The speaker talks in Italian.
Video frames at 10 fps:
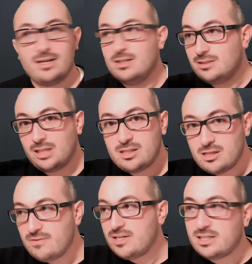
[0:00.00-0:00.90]
Se
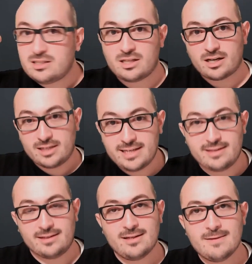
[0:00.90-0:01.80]
devi essere
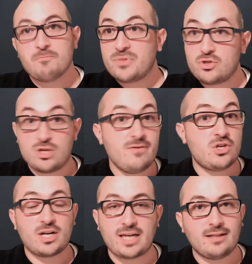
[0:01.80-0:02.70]
lì, devi
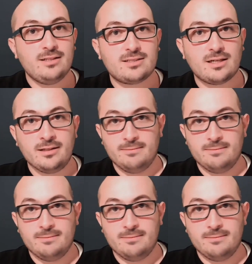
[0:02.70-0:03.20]
cercare di essere lì.